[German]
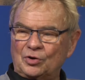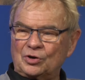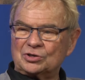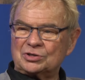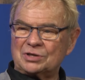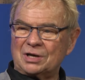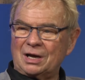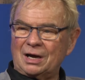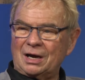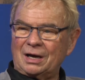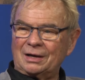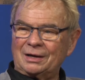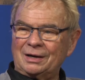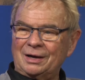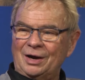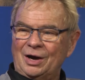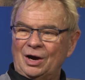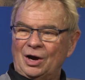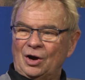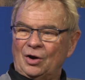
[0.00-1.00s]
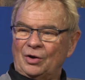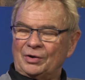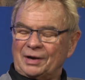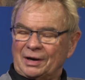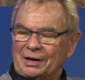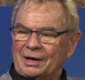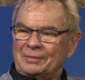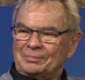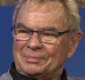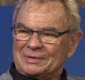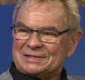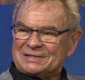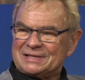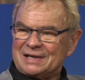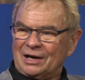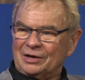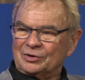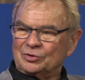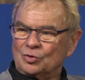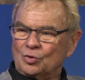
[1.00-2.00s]
vorgeschlagen und dann hat man
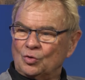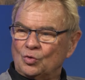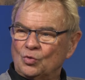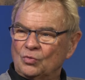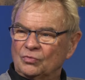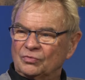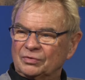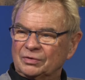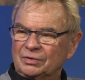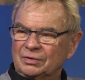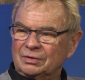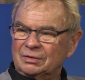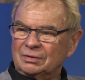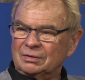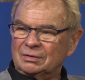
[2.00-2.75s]
Sie angerufen?